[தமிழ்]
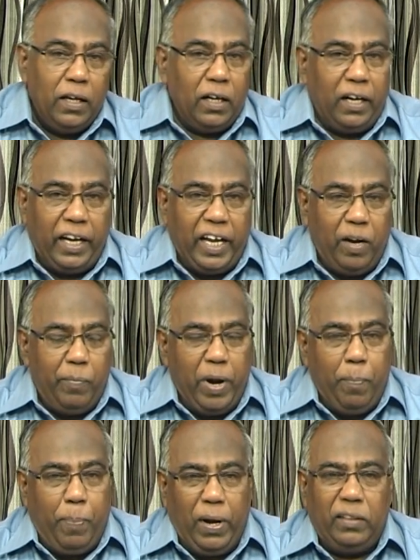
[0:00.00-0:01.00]
இன்றைக்கு
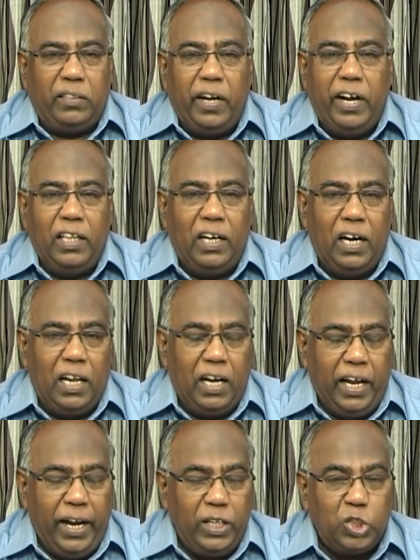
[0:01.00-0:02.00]
நம்முடைய பல தேடுதல்களிலே